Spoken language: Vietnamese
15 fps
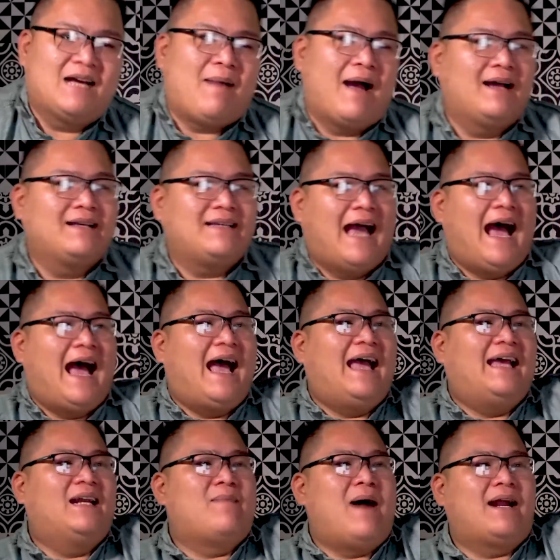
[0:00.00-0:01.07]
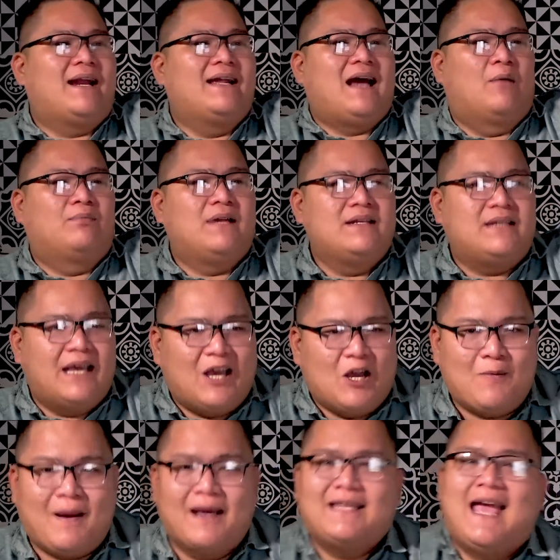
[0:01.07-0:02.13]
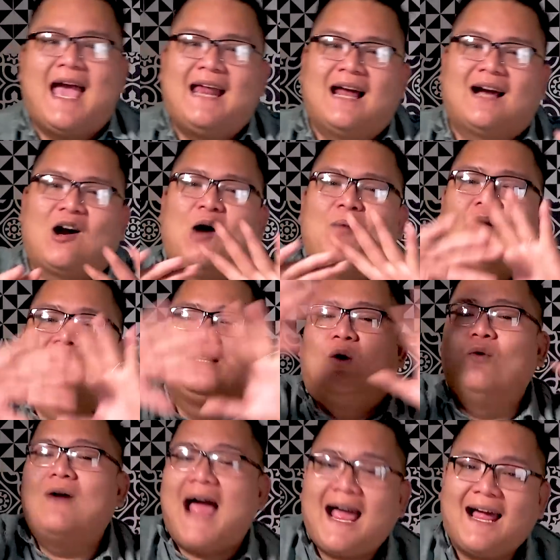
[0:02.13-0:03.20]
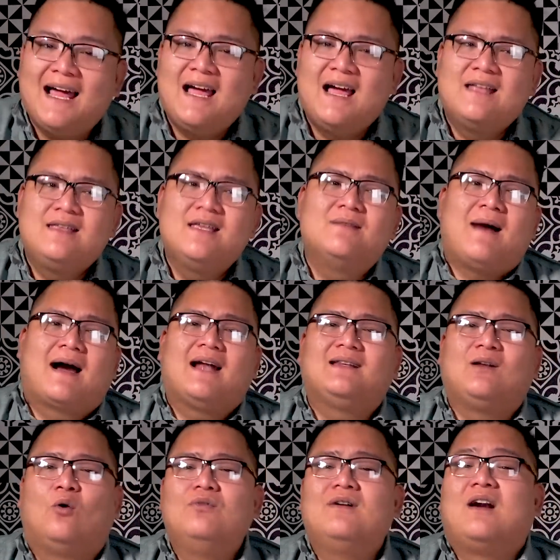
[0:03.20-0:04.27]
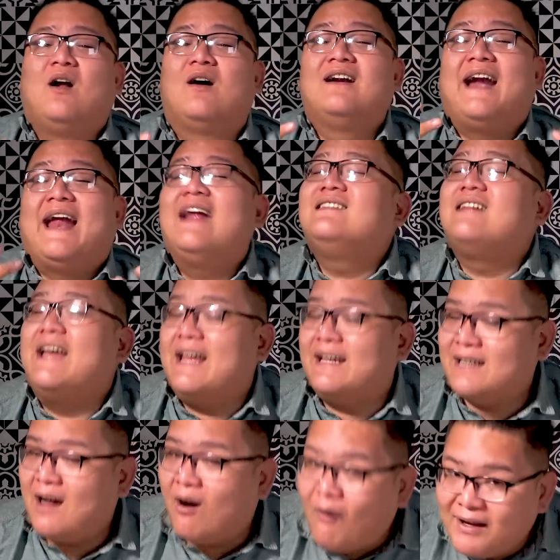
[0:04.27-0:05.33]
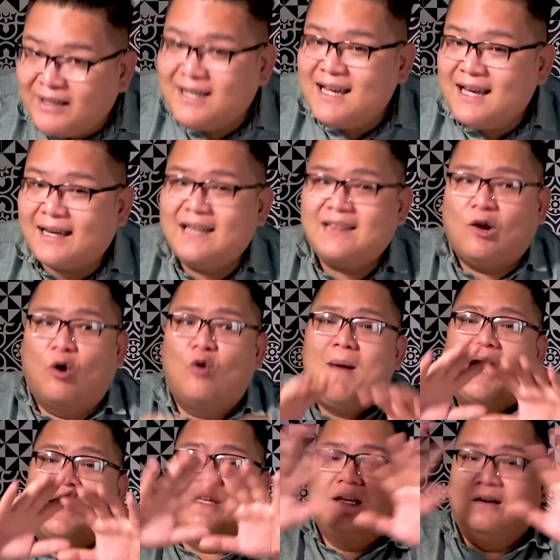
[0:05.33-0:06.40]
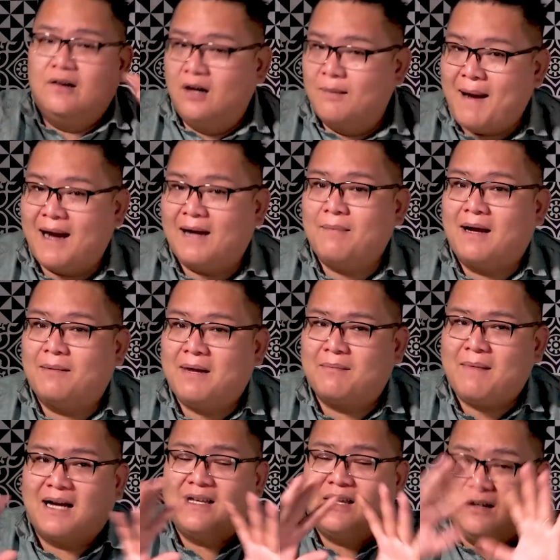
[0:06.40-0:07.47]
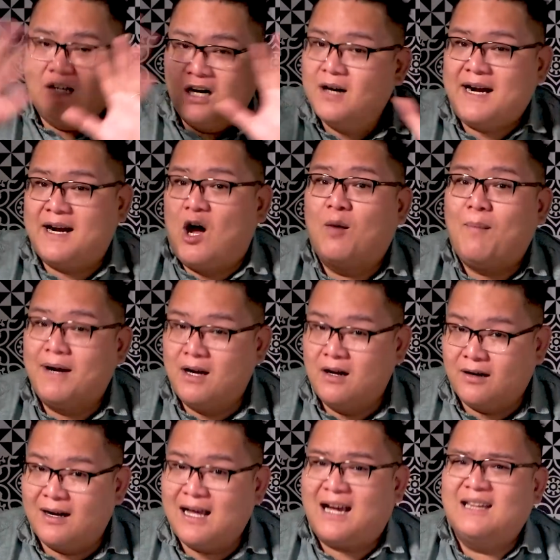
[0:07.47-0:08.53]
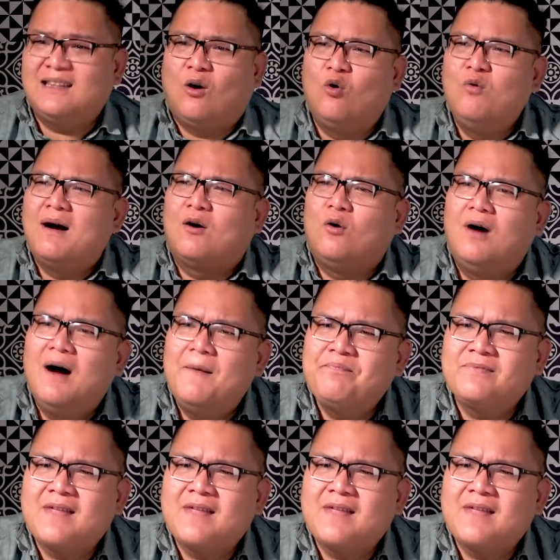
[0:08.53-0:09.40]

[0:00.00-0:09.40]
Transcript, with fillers: cái bạn chạy rồi bạn đi học tới chiều bạn về là có một cái tủ khác nhưng mà cái tủ nó rồi rẻ tiền thôi cái tủ bằng nhựa bằng bằng bằng, bằng nhựa này nọ bình thường là cái tủ mà của